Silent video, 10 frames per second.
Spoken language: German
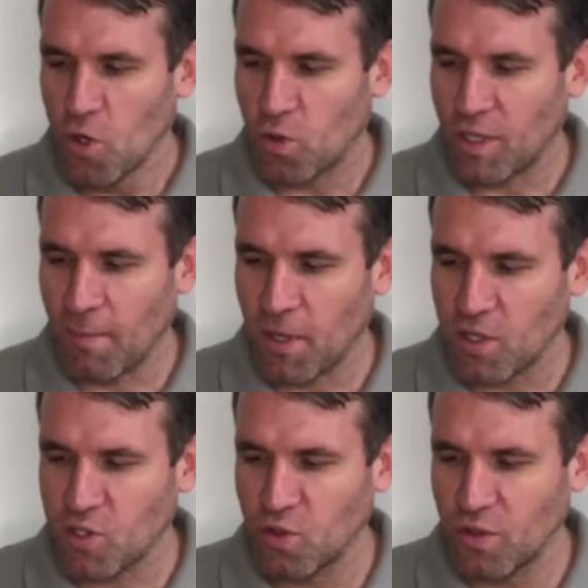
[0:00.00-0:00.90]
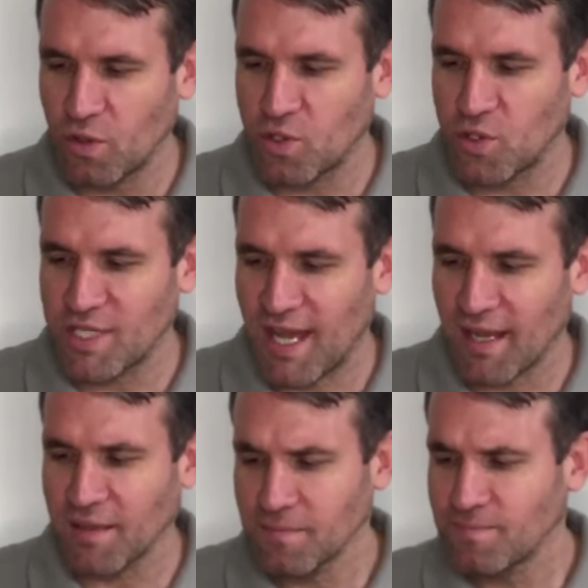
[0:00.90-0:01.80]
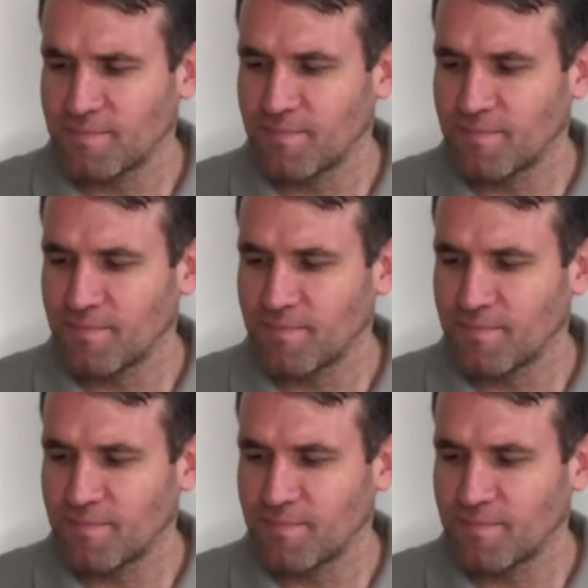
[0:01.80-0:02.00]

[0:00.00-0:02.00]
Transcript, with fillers: und dann brauchst du nur noch zu sagen,